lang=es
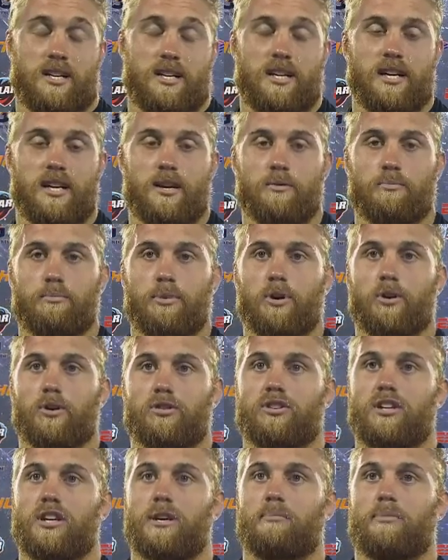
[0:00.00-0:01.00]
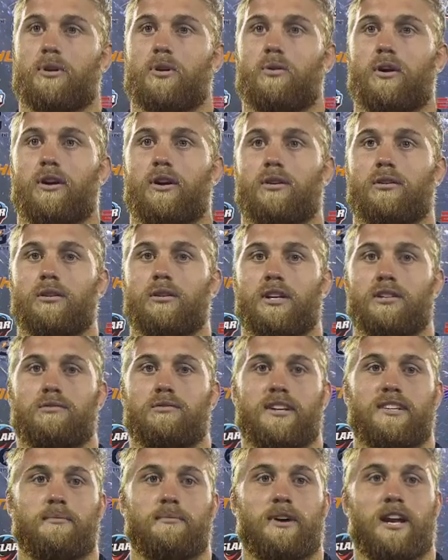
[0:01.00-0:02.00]
Y un poco sí, pero bueno, es una
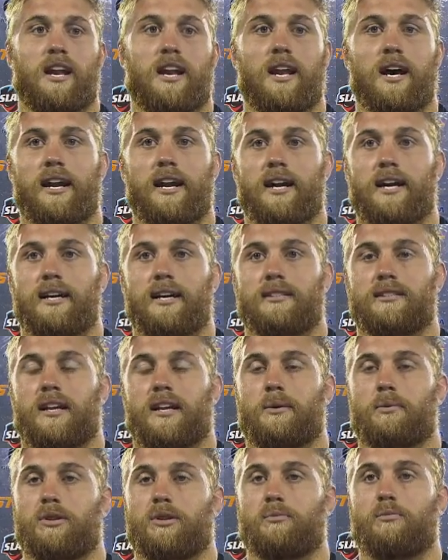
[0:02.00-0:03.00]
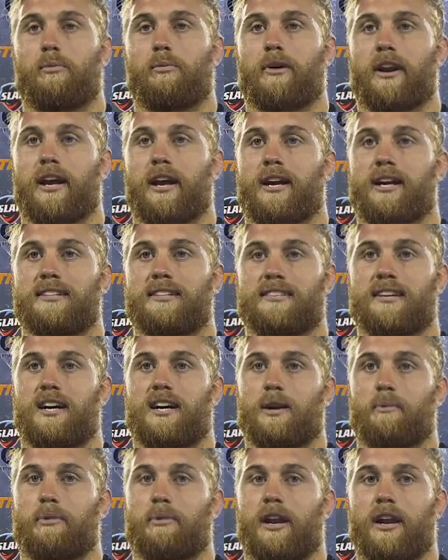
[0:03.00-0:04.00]
semana larga, tenemos tiempo para
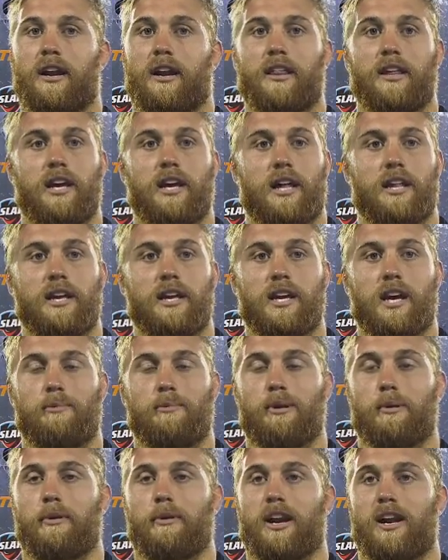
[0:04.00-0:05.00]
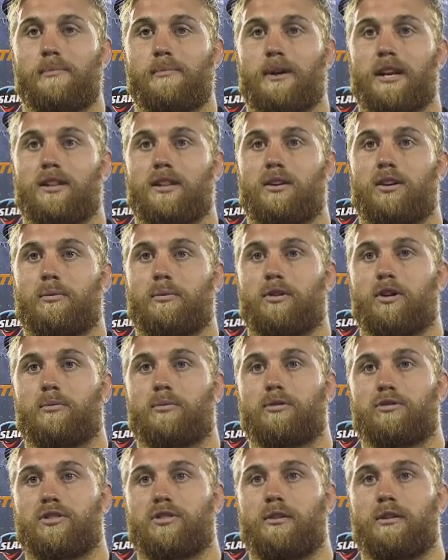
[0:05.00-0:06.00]
descansar, para ir día a día y preparar el partido lo mejor
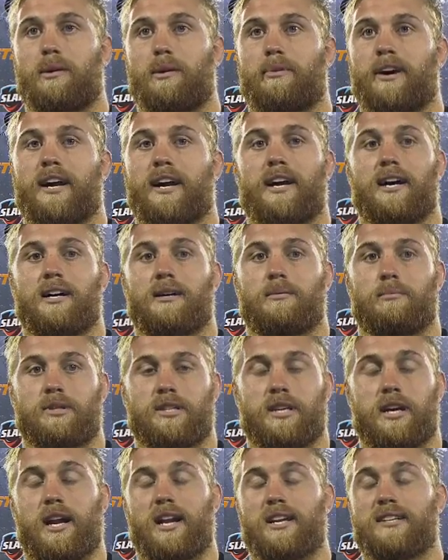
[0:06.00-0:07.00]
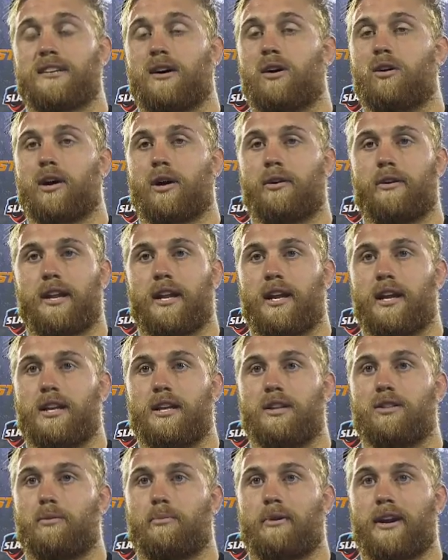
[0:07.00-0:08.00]
posible para llegar al sábado que viene
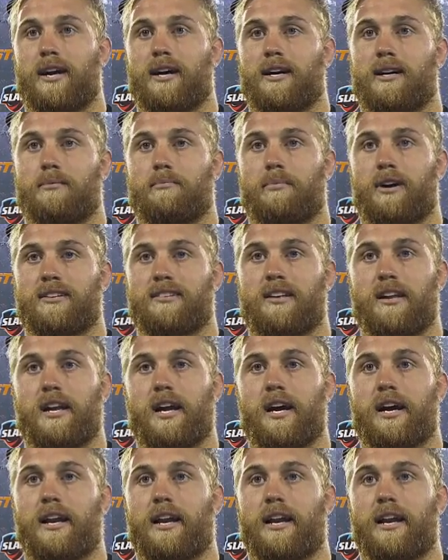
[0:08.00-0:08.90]
listos para, para salir a